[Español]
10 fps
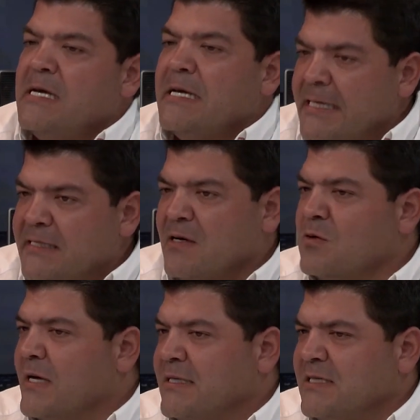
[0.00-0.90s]
Y tengo
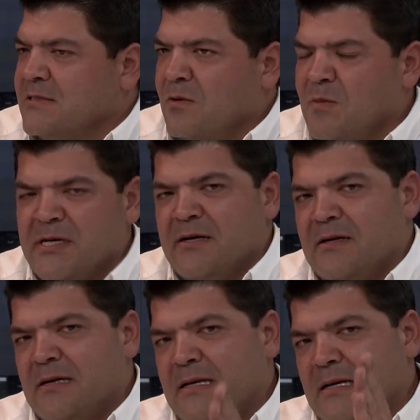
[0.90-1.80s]
que decírselo, mire,
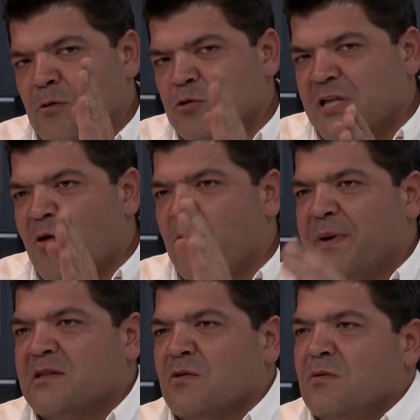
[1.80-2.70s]
Gustavo
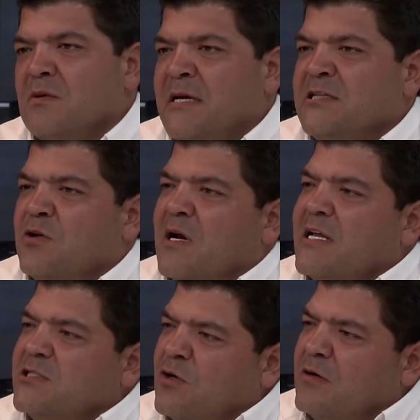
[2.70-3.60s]
Petro les dio la
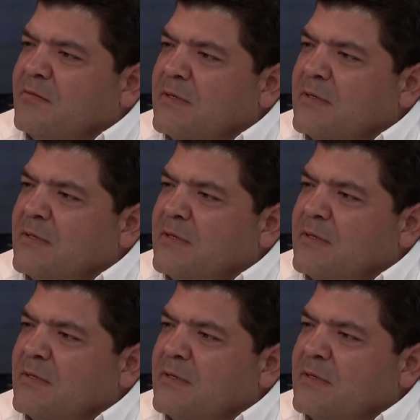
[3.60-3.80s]
lección.